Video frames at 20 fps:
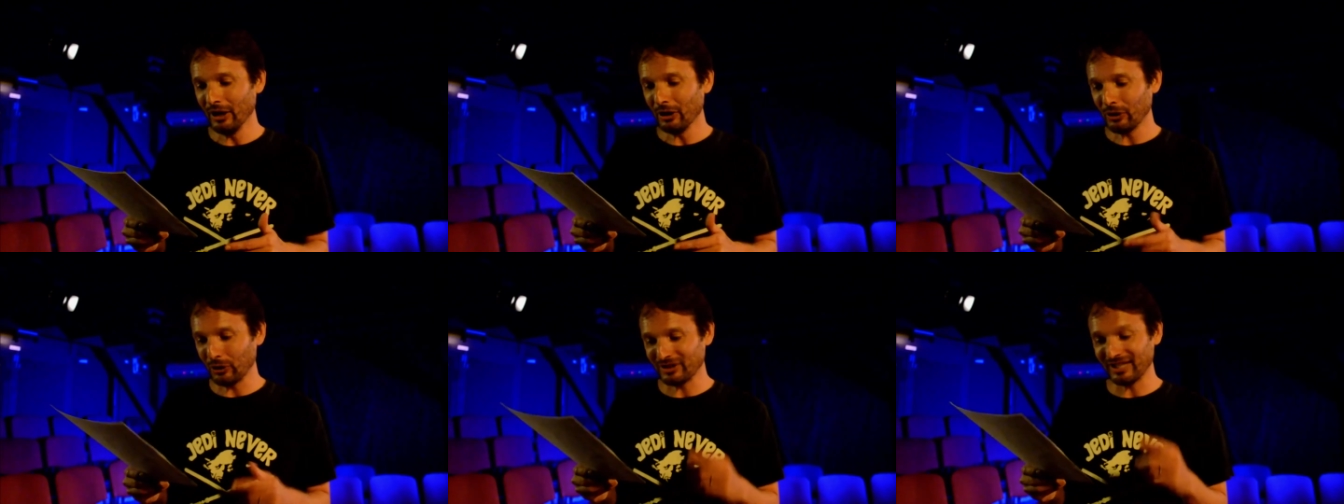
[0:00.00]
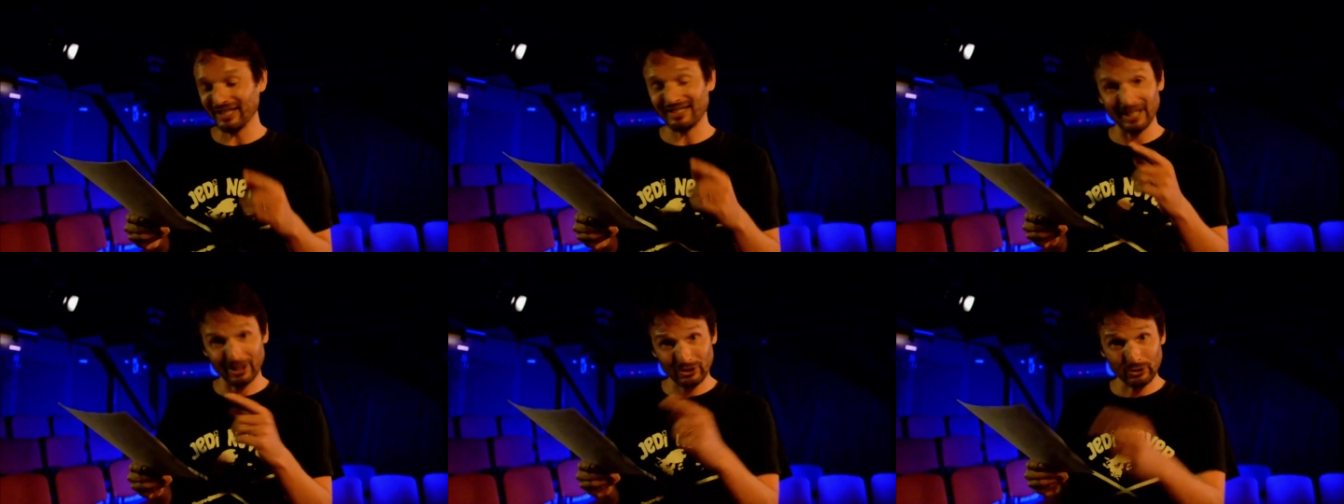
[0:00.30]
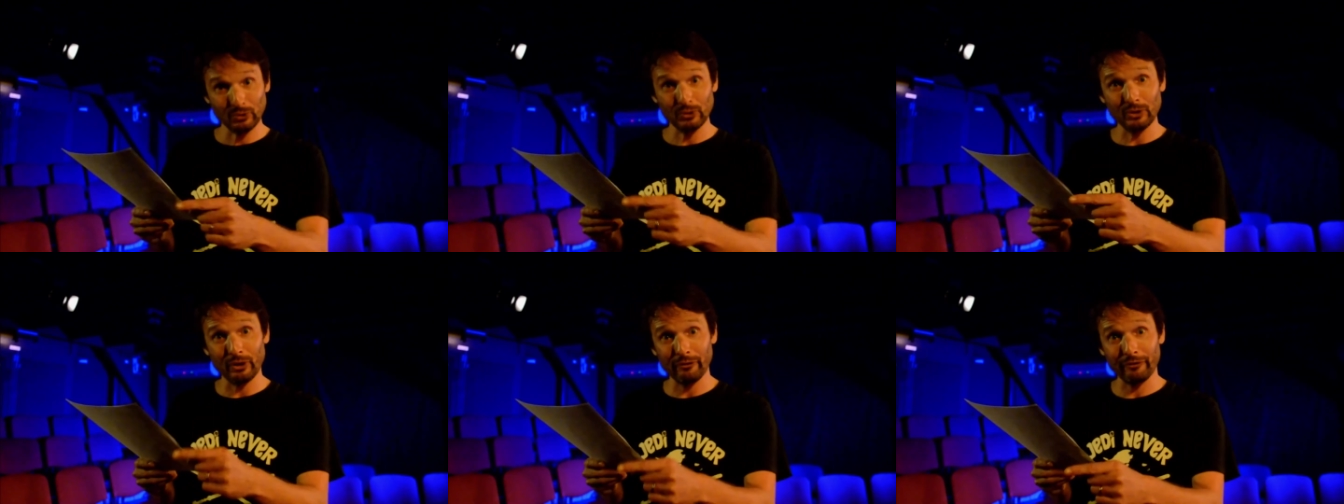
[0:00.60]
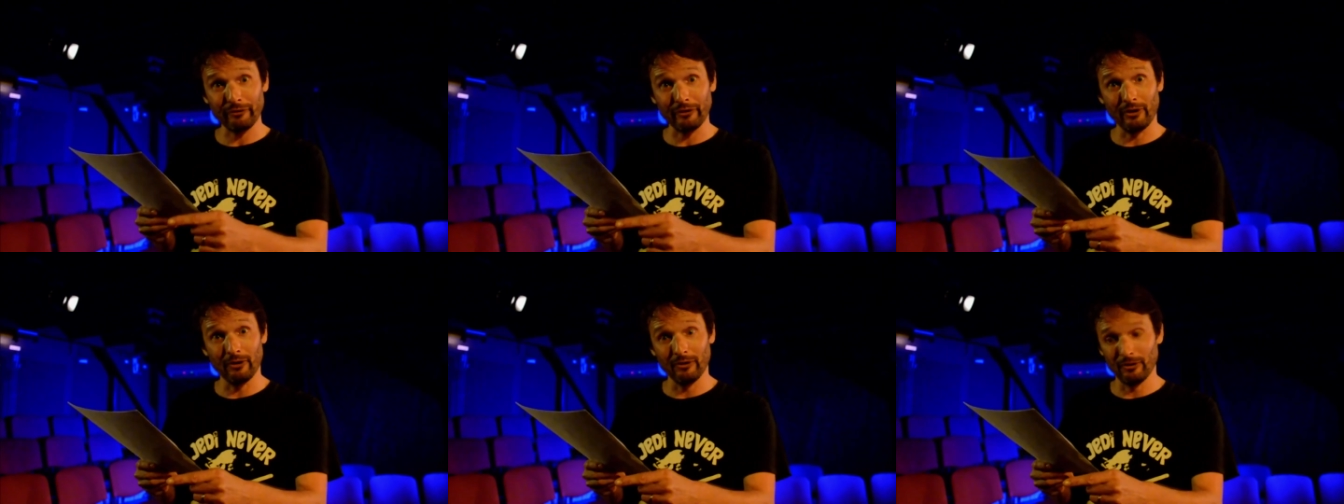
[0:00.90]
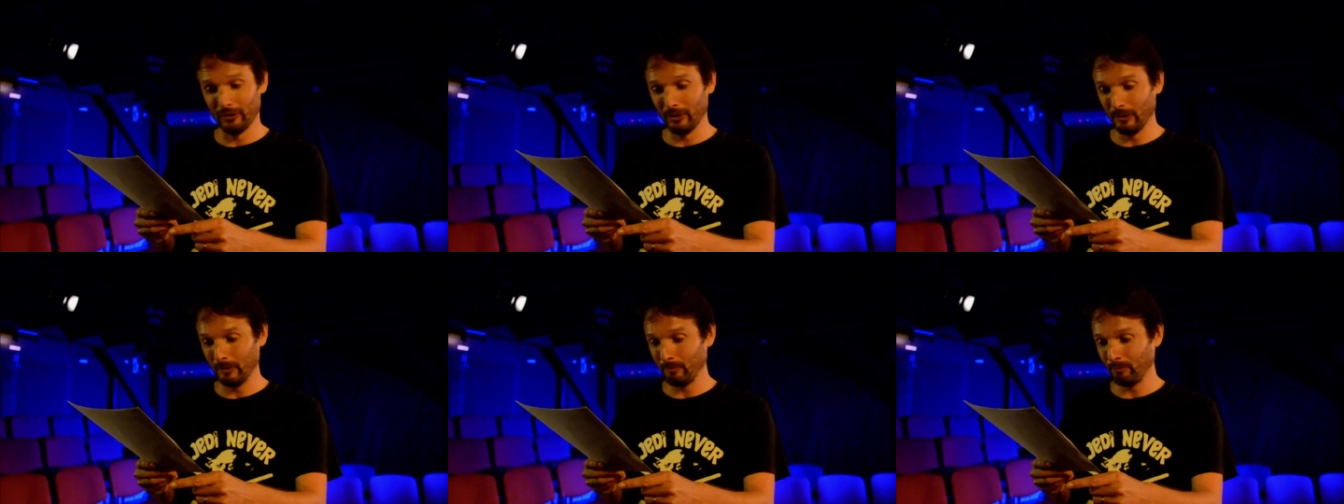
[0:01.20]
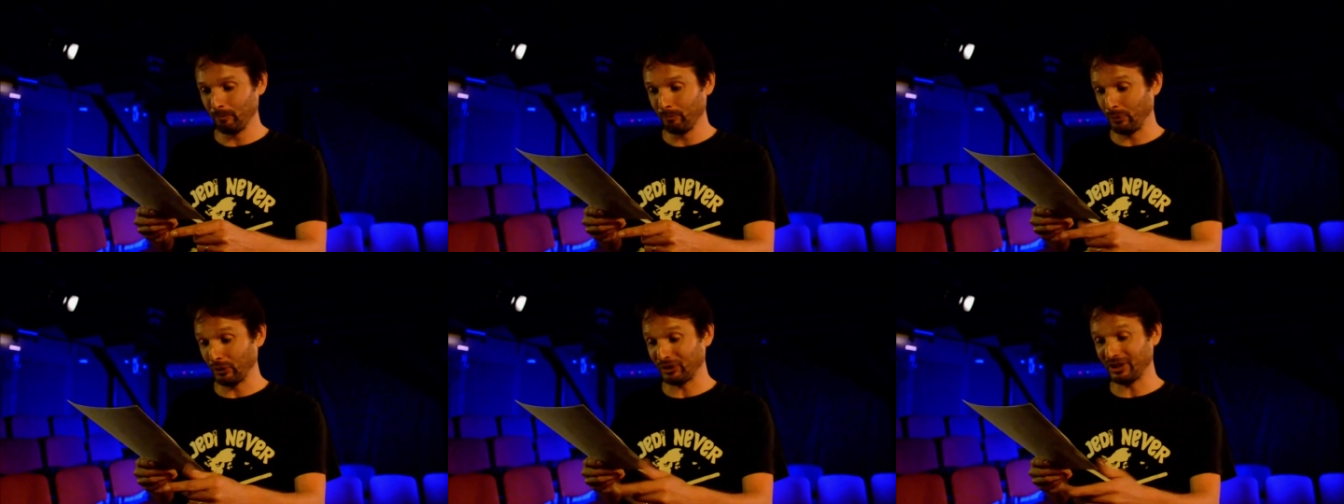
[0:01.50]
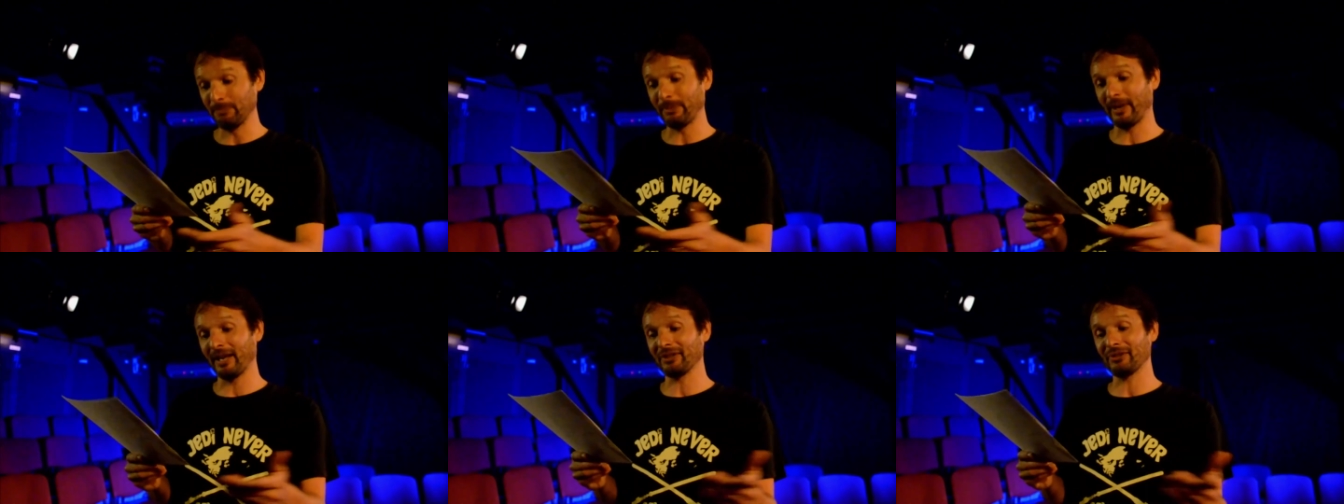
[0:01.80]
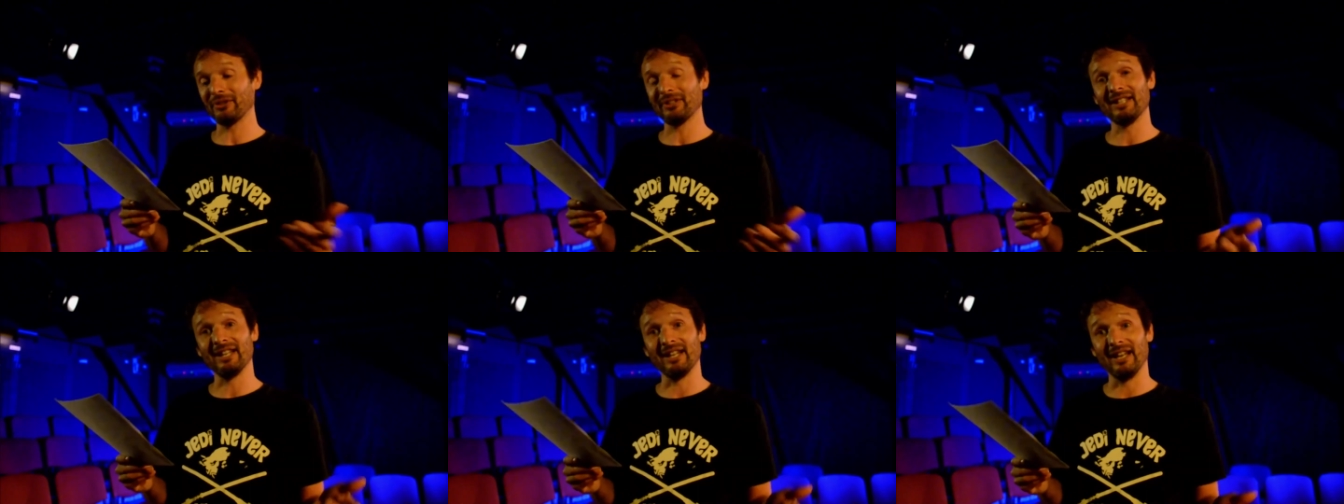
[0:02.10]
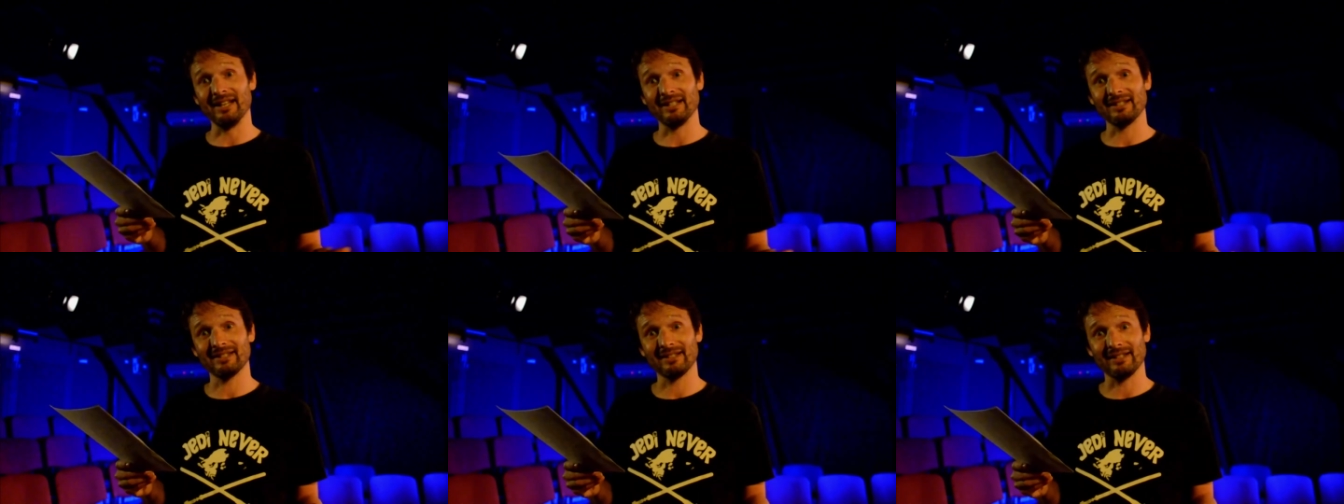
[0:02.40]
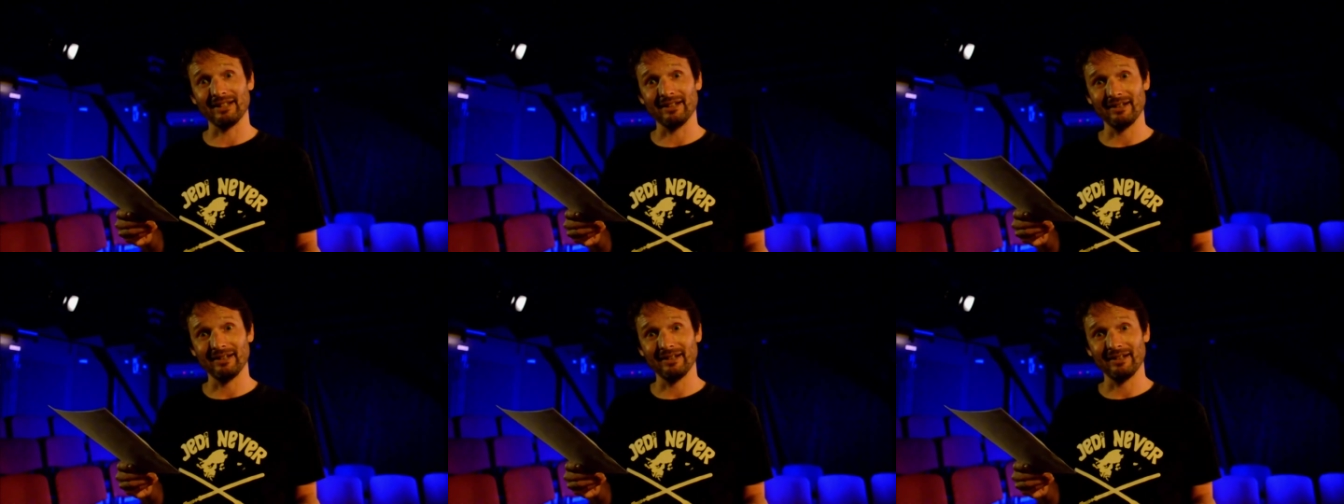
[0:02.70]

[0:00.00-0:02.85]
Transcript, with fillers: que c'était ton enfant, petit prince céleste.